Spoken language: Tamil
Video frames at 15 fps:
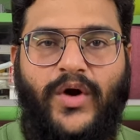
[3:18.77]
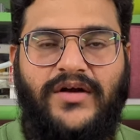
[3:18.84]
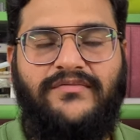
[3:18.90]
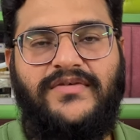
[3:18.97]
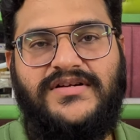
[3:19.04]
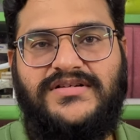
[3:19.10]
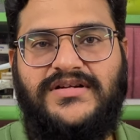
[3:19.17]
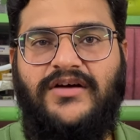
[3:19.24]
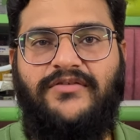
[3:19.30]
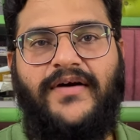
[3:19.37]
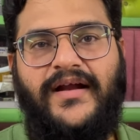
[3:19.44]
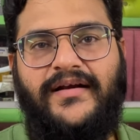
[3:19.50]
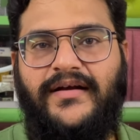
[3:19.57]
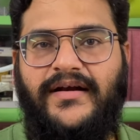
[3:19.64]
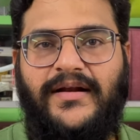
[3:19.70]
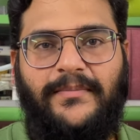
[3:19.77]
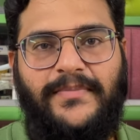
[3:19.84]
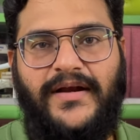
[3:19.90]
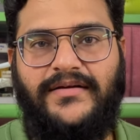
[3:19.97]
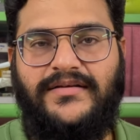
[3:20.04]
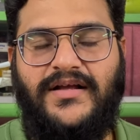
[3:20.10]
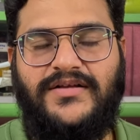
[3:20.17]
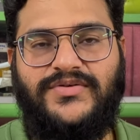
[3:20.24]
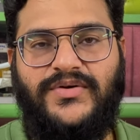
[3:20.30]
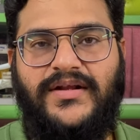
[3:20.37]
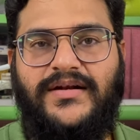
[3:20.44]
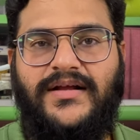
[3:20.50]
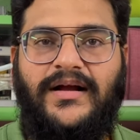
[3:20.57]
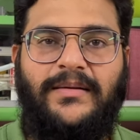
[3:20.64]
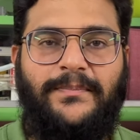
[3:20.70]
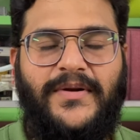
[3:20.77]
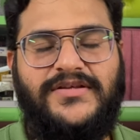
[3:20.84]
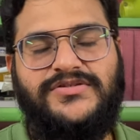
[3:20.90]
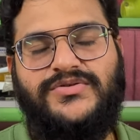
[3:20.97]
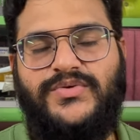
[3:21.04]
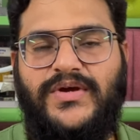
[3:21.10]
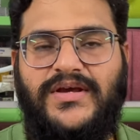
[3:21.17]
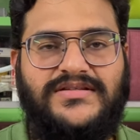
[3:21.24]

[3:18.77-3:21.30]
ஒன் வெர்ஷன் ஆஃப் ஆண்ட்ராய்டு அப்டேட் தான் சொல்லியிருக்காங்க ப்ளஸ் டூ